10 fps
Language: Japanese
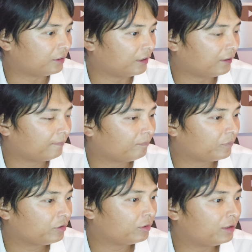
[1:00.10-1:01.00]
ね。
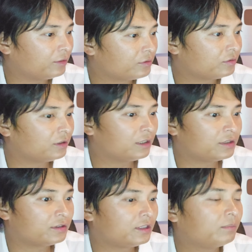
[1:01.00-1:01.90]
去年の12
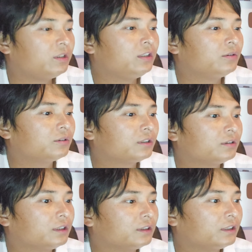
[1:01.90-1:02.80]
月並みに大きく
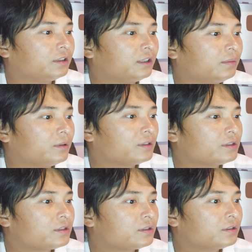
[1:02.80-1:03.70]
なってきていま
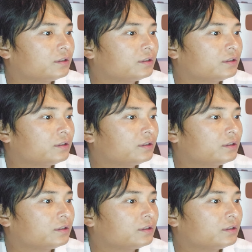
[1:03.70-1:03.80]
す。